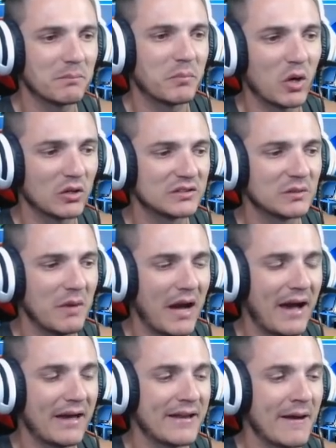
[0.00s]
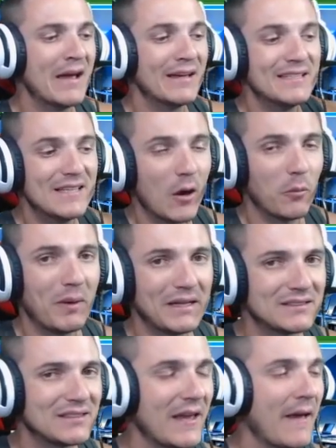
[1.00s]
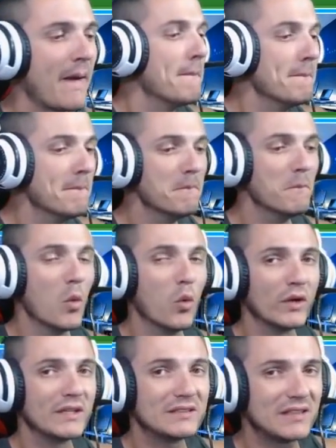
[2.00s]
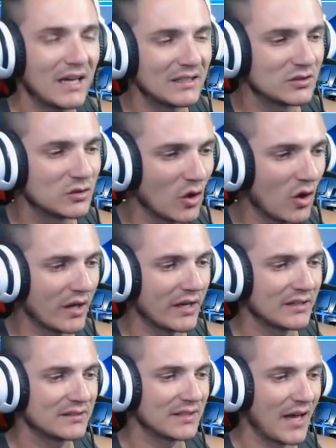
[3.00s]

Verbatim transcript: próxima área. E eu passei muitas horas